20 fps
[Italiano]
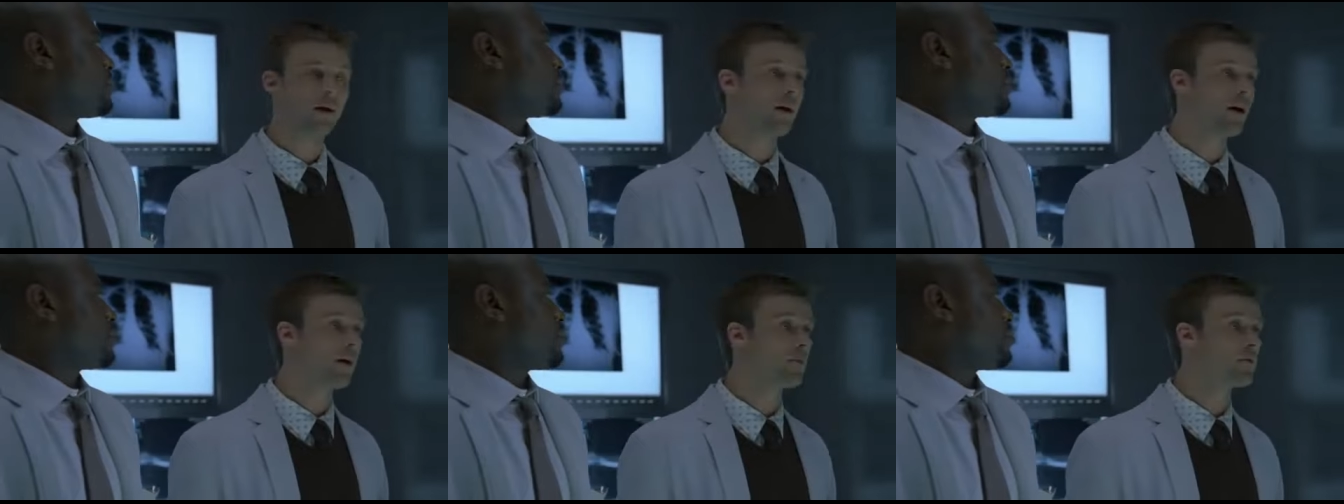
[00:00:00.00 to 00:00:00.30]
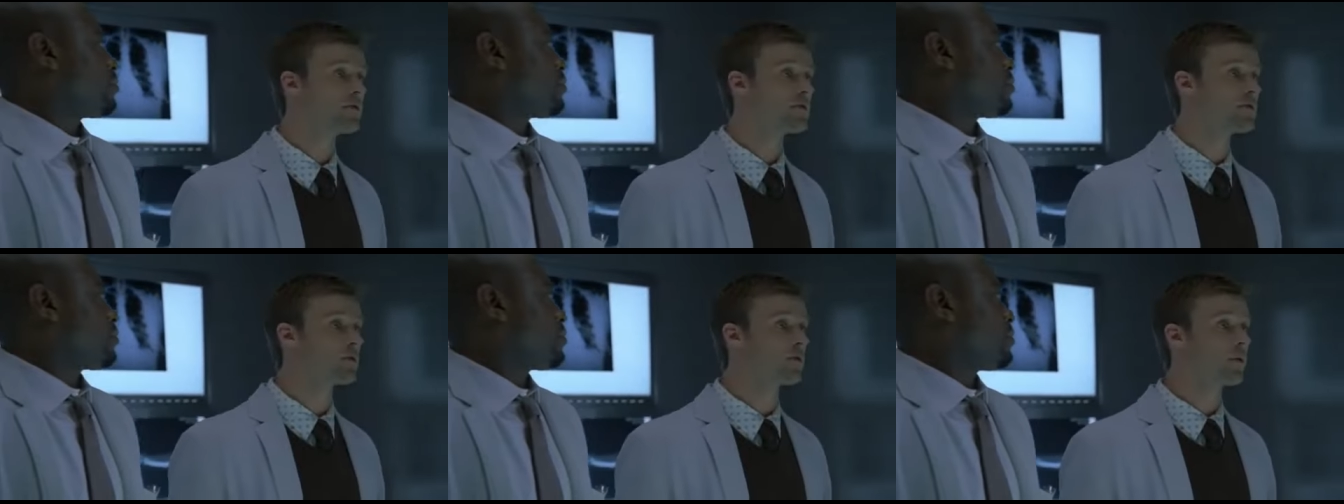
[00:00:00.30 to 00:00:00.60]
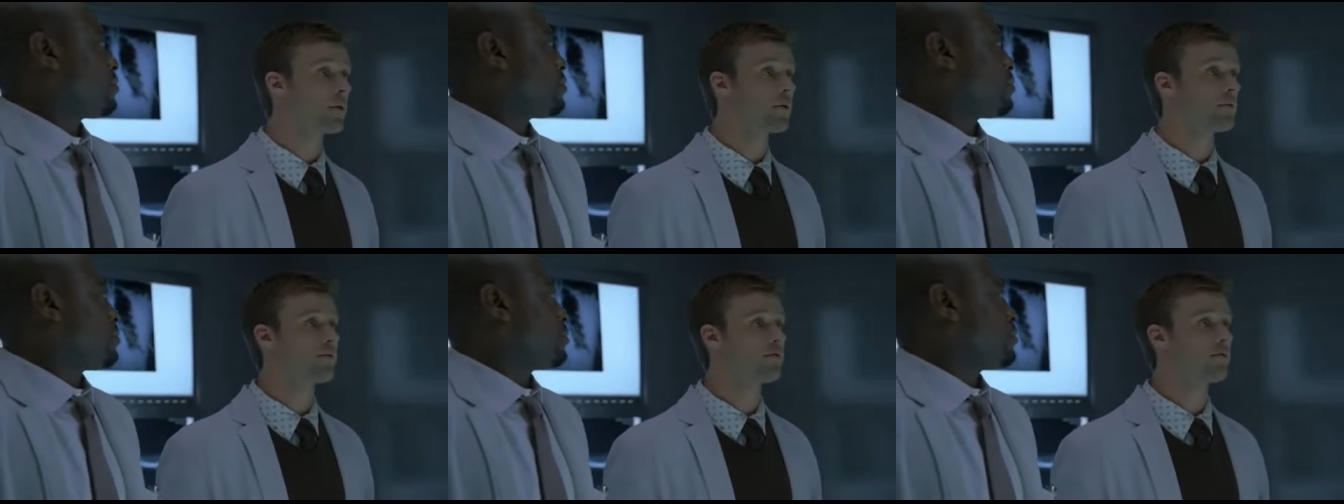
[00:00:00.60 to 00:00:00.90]
Comunque
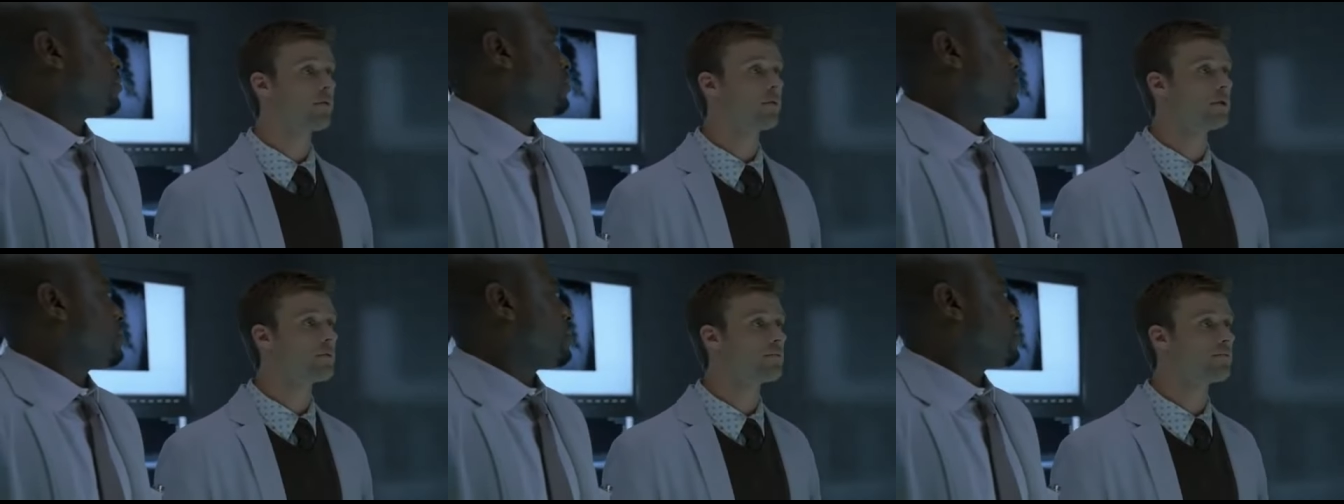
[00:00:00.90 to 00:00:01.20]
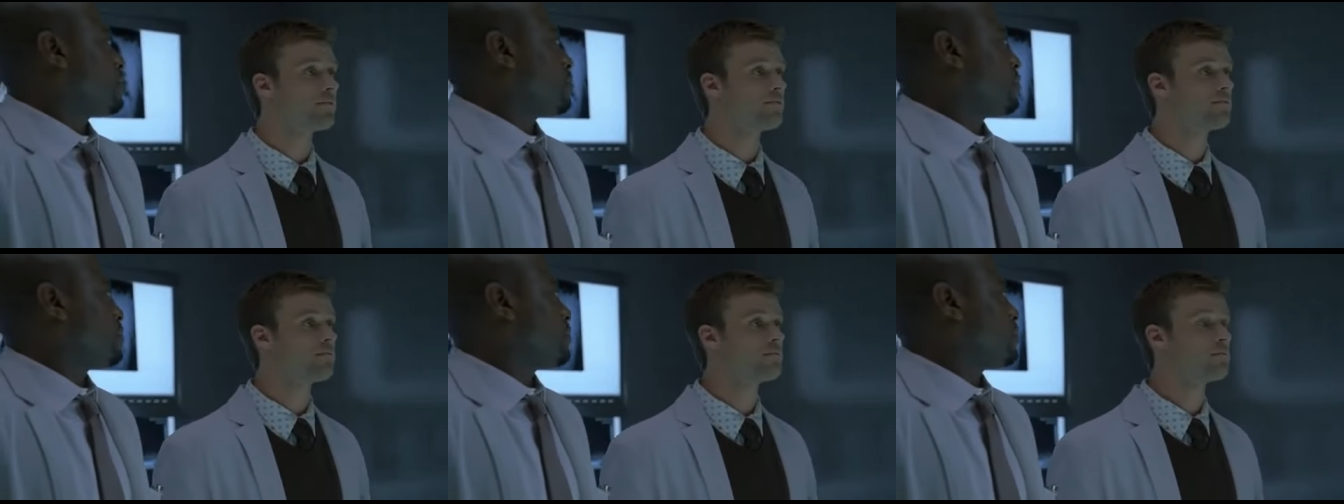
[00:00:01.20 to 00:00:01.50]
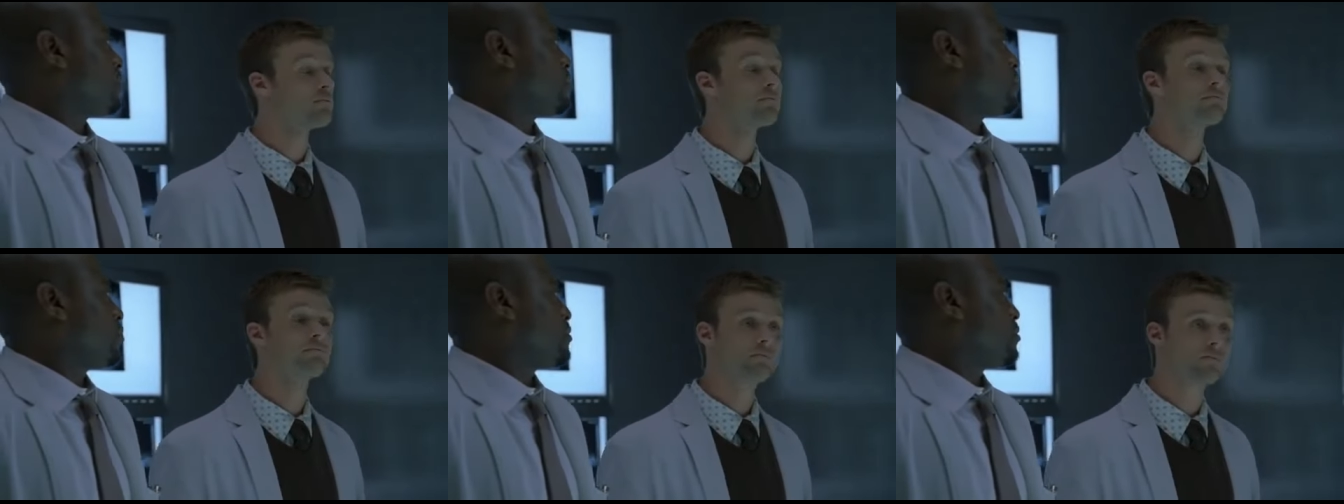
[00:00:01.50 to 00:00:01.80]
sono d'accordo con
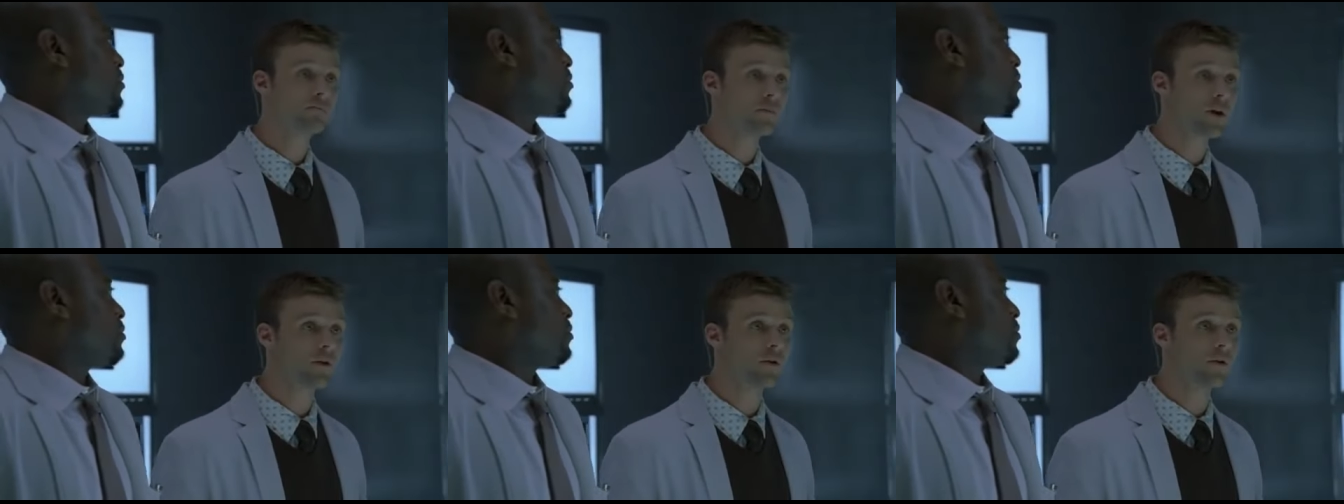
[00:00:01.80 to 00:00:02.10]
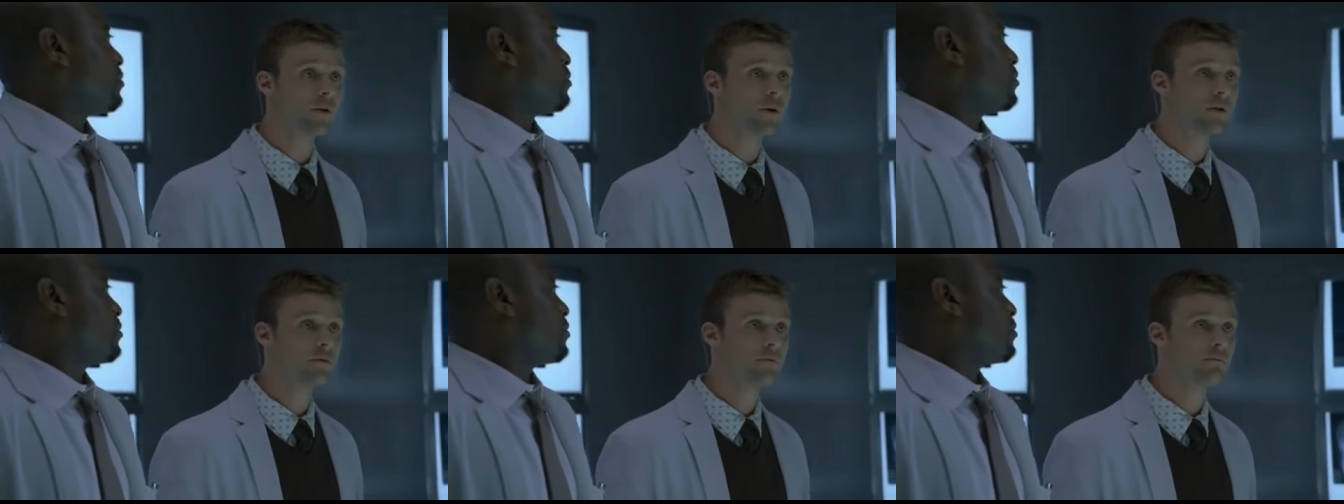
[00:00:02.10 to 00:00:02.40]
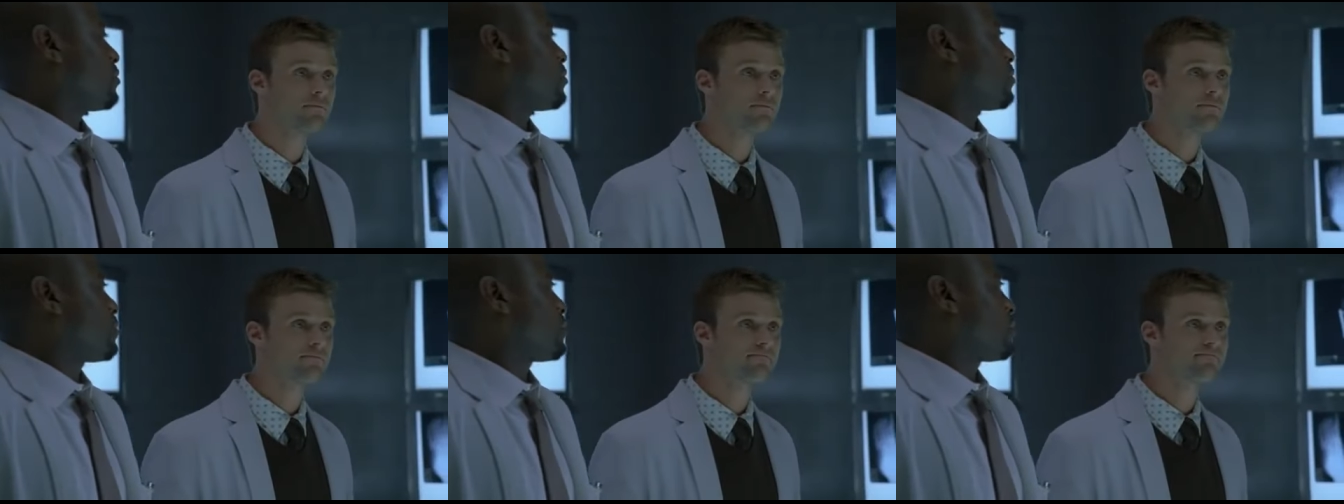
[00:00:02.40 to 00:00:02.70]
Foreman.
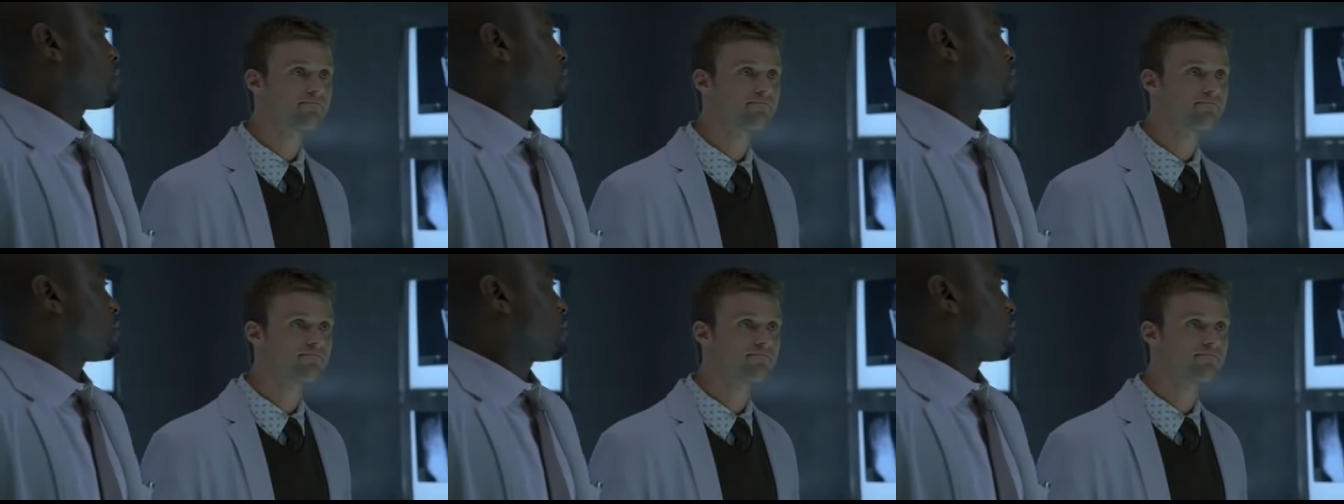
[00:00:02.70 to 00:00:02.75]
Procedete.